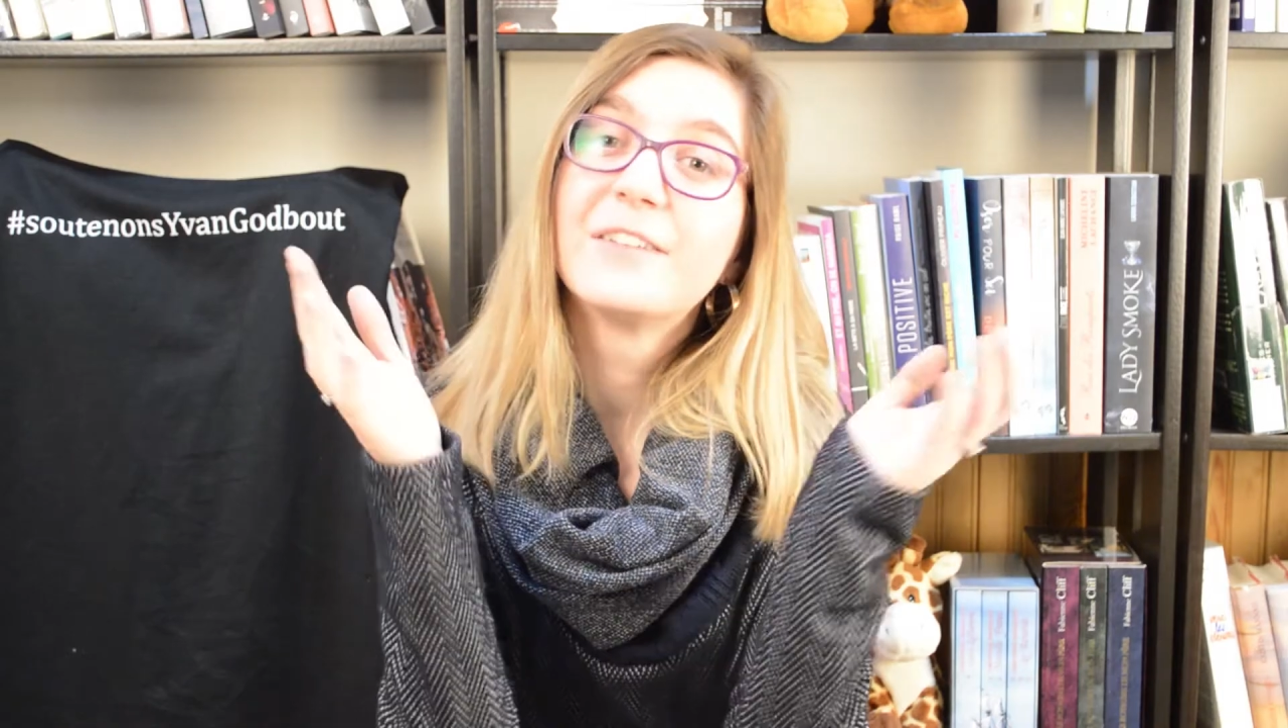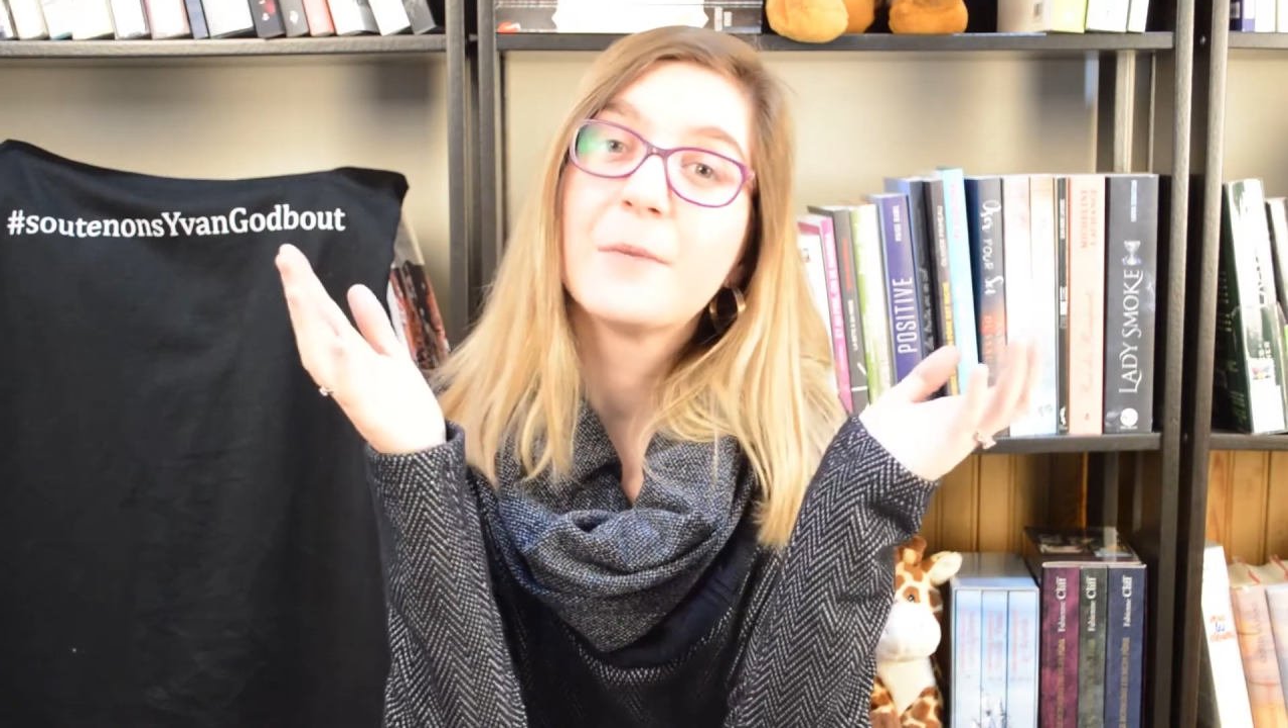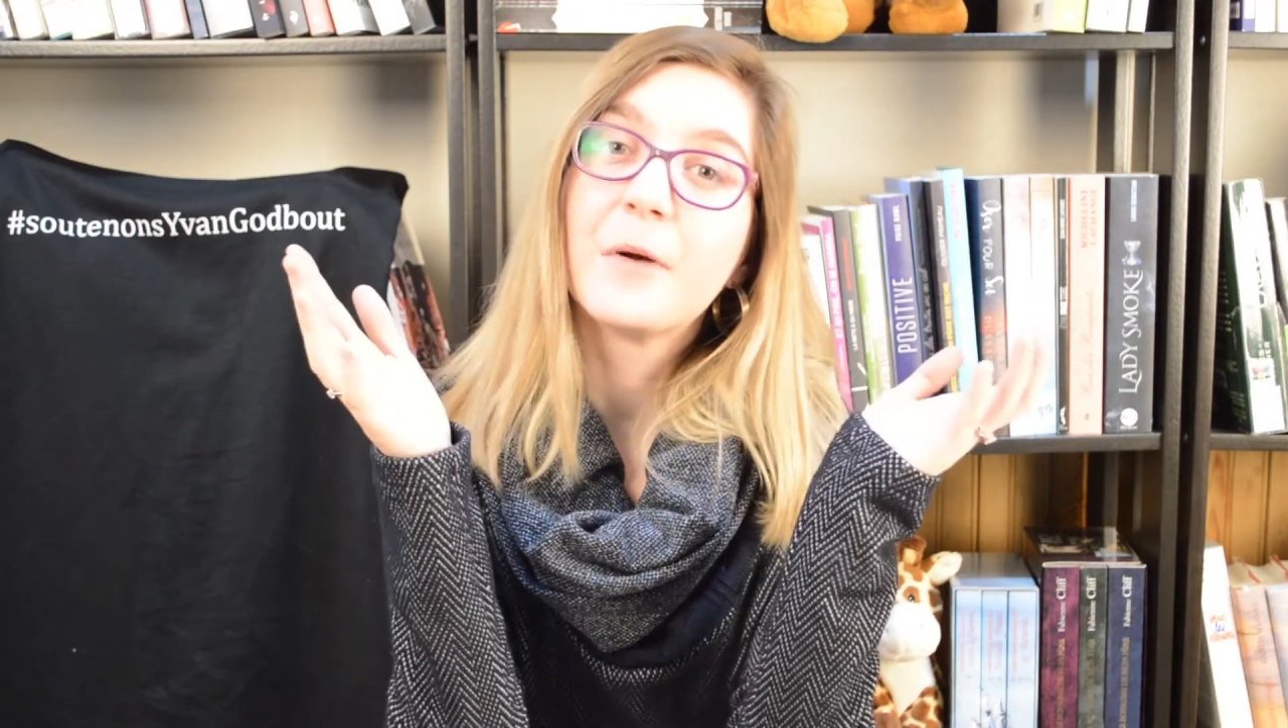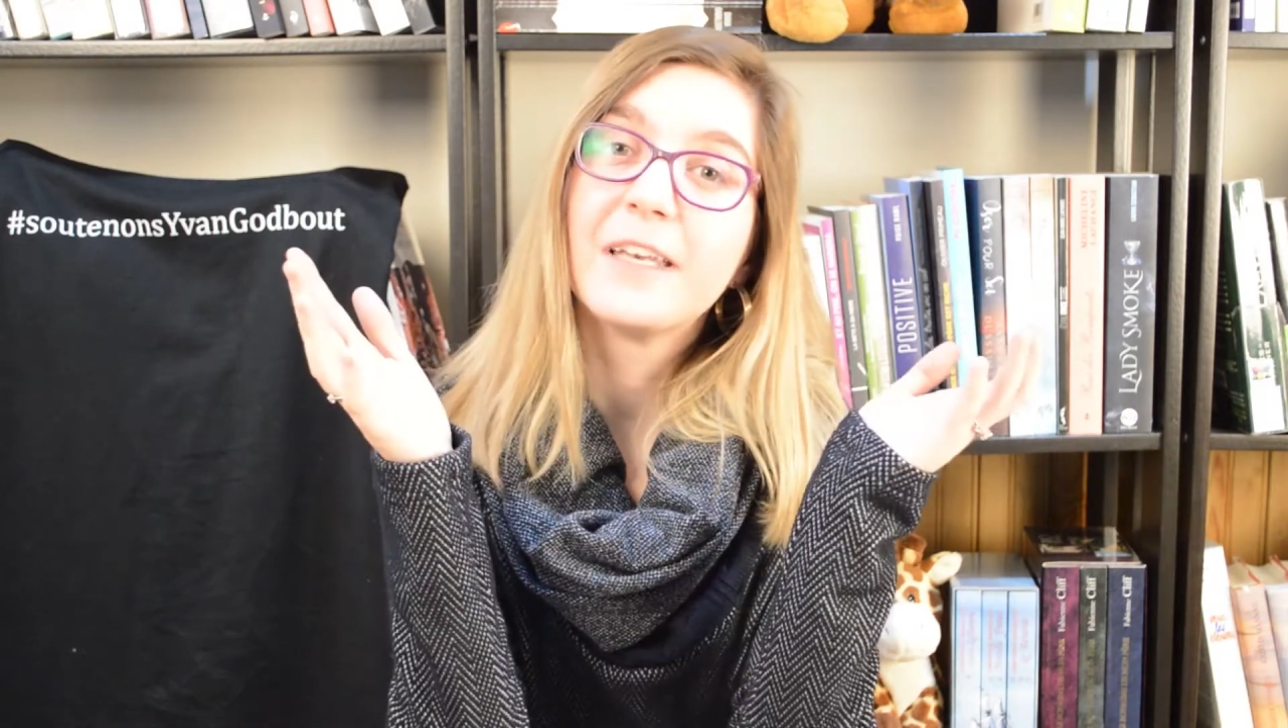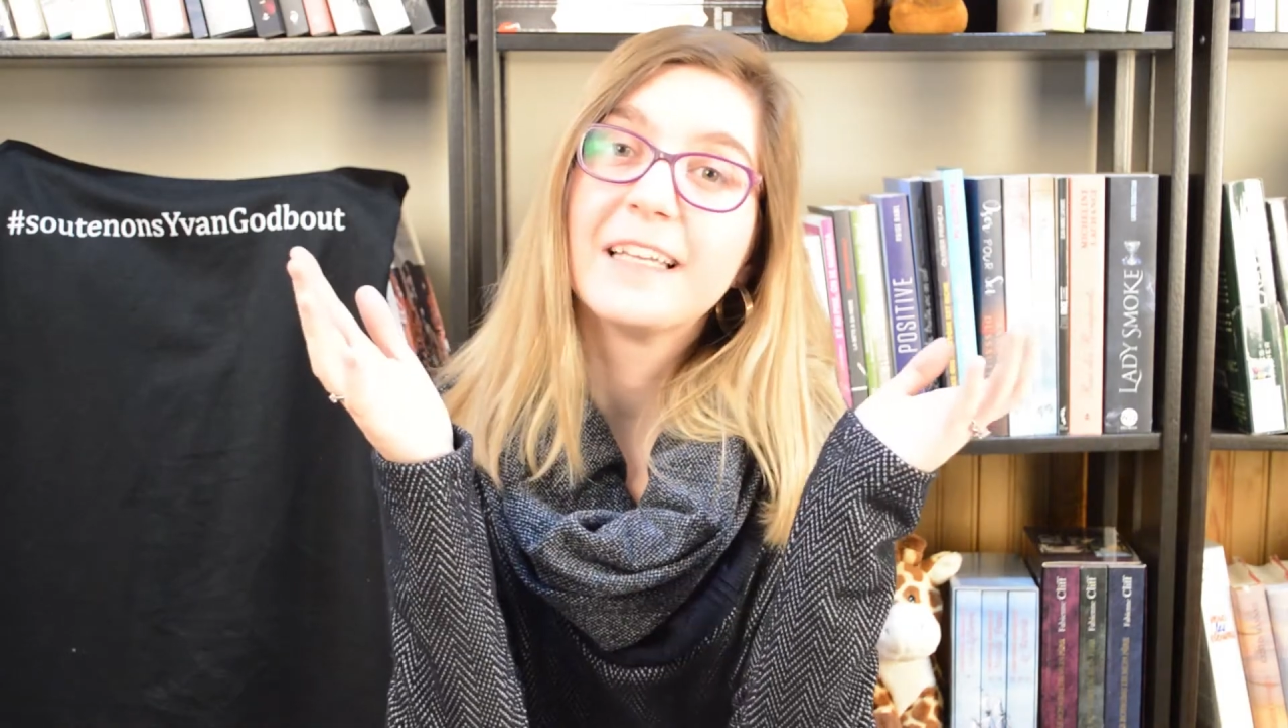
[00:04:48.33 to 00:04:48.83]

de bonnes